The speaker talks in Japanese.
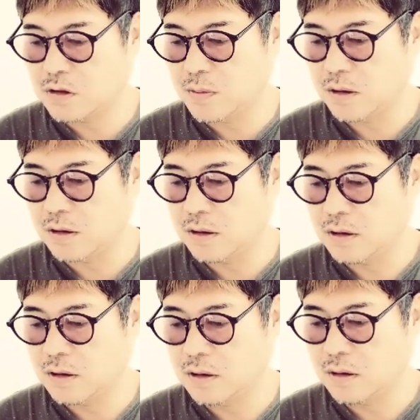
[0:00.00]
G メンが
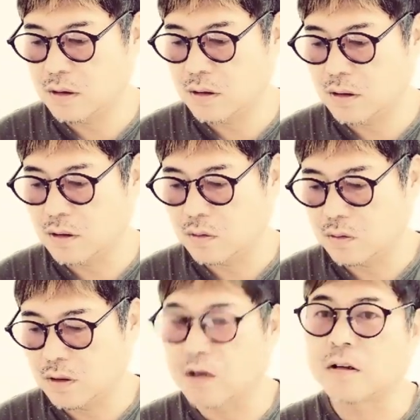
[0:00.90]
ねあの
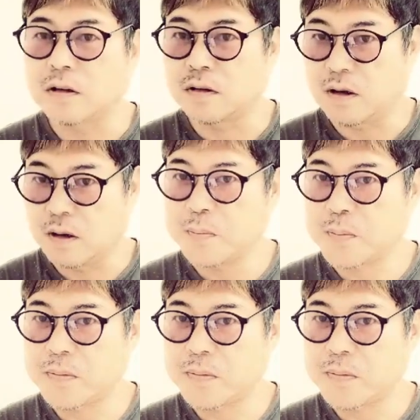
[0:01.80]
警察がね